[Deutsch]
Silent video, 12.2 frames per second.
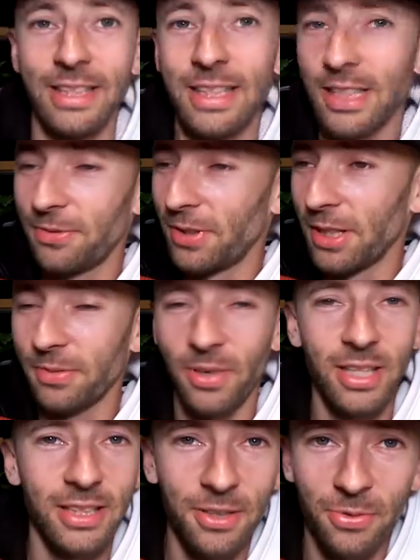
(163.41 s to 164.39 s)
Ich rede jetzt von
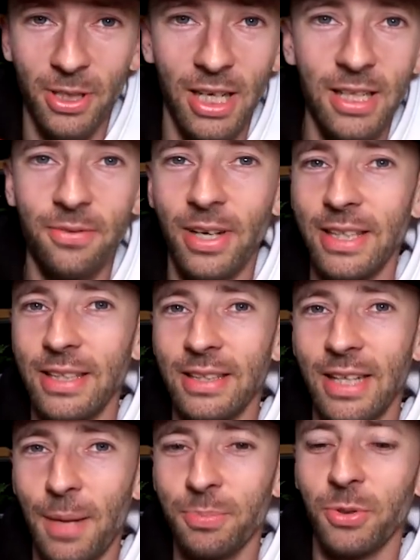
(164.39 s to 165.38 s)
Asphalt, nicht von Halle, weil
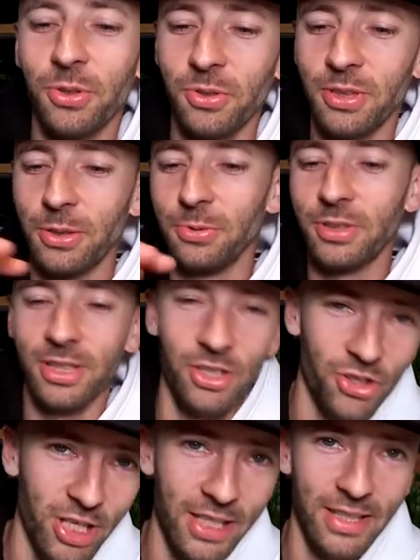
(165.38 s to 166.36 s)
Abnutzung, die
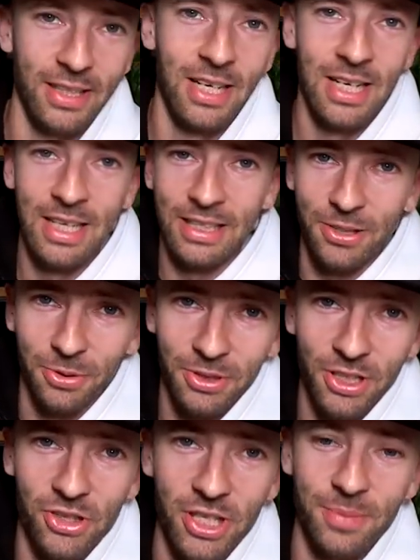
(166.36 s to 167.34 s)
unteren Schichten, die
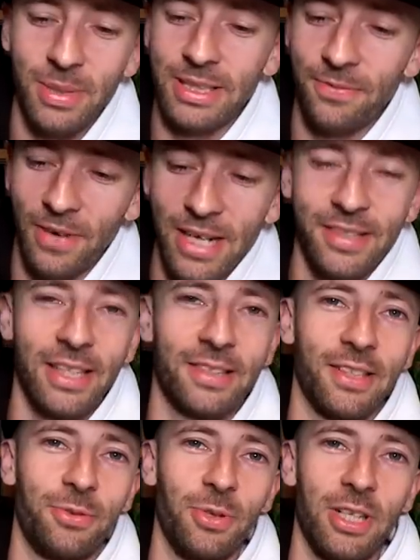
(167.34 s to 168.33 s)
untere Schicht, bei dem weiß ich jetzt
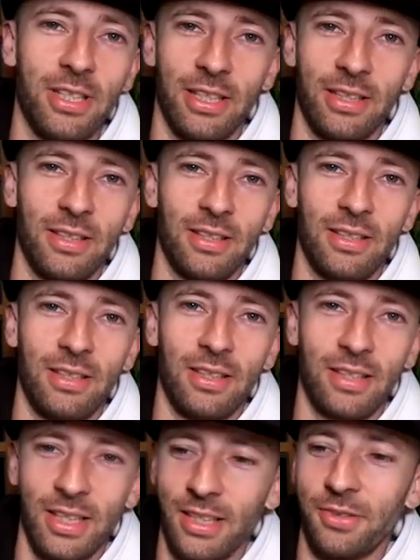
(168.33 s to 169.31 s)
natürlich nicht.
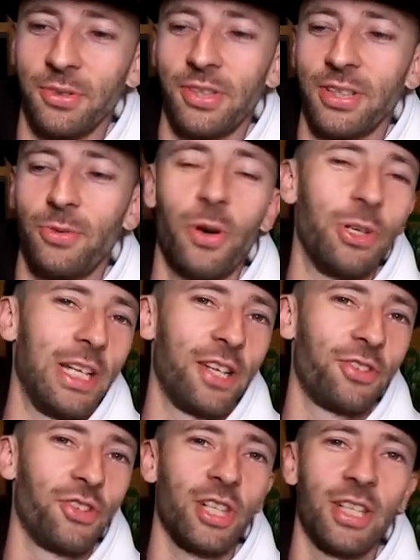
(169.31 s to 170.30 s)
Ich kann jetzt nur sagen, wow, die
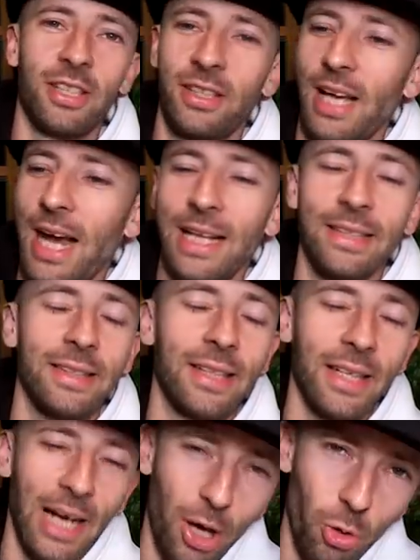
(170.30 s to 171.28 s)
erste Schicht, ein
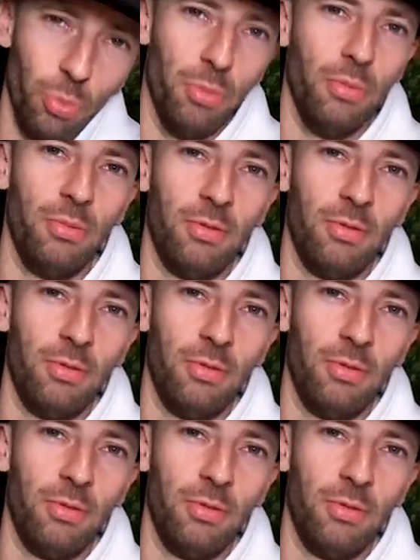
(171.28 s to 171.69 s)
Traum.